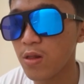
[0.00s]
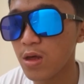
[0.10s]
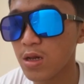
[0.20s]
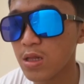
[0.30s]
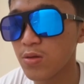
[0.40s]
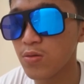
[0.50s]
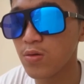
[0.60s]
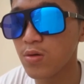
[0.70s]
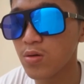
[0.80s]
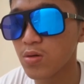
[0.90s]

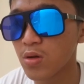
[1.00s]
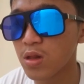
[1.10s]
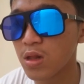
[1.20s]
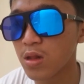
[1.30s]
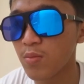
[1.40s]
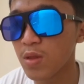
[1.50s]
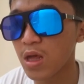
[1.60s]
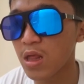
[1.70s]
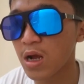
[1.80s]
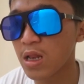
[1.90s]
Edozel itu
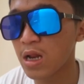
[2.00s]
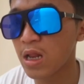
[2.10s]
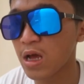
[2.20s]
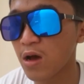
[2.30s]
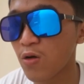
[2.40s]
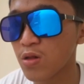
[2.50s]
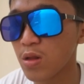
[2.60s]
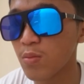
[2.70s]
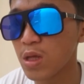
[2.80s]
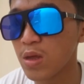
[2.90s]
konsisten menyajikan
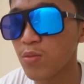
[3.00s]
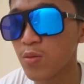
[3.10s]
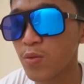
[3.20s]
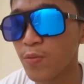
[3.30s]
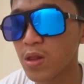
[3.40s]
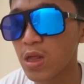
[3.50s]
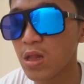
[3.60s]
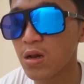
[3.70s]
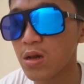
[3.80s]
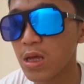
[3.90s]
aneka konten menghibur
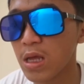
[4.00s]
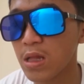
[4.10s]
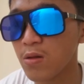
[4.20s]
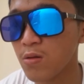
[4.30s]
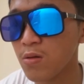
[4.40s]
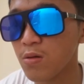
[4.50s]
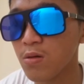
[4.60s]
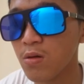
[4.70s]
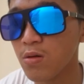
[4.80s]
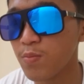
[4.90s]
membuat channel
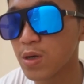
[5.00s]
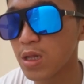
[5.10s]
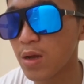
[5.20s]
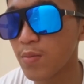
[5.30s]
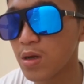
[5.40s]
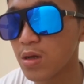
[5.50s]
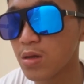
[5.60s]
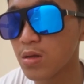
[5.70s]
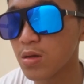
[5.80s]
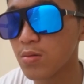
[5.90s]
Edugo
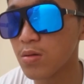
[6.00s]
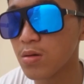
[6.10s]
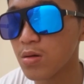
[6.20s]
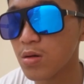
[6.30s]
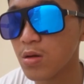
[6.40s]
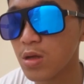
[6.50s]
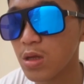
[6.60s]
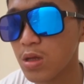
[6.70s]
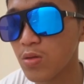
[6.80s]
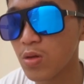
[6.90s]
pertama
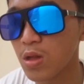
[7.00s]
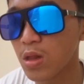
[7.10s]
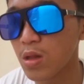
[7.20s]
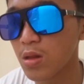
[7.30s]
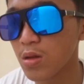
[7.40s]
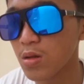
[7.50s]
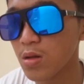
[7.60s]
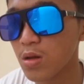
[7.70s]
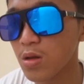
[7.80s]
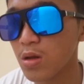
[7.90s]
Indonesia
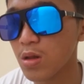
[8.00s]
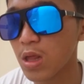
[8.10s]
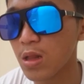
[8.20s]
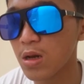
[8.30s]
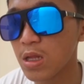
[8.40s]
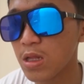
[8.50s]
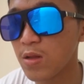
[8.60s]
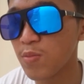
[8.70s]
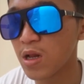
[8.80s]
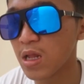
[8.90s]

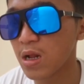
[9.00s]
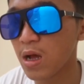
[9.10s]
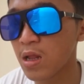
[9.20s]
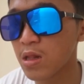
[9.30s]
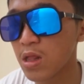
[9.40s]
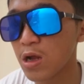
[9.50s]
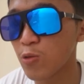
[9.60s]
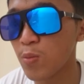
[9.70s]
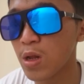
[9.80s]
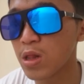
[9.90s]
channel ini
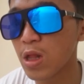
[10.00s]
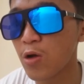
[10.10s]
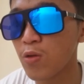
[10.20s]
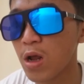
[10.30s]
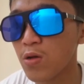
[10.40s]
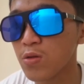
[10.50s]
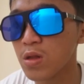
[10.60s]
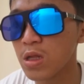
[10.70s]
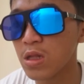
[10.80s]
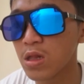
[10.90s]
diperkirakan sejak 12
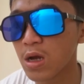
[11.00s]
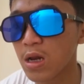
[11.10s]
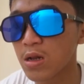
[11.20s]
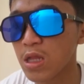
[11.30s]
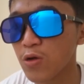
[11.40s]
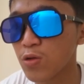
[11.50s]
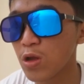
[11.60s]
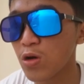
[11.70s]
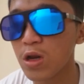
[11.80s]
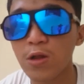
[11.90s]
tahun lalu ini
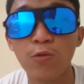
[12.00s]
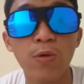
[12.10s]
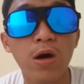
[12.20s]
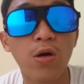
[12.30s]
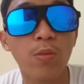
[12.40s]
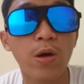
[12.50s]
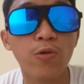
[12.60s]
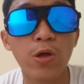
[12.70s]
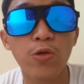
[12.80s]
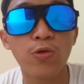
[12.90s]
sekarang diikuti oleh
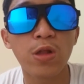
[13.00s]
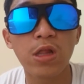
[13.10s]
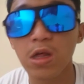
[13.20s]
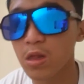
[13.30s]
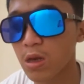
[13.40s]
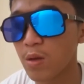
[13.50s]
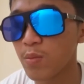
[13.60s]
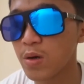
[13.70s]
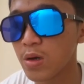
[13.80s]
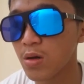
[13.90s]
2,2 juta
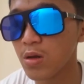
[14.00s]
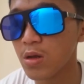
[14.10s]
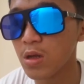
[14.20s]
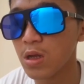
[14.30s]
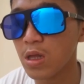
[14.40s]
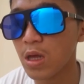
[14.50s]
subscriber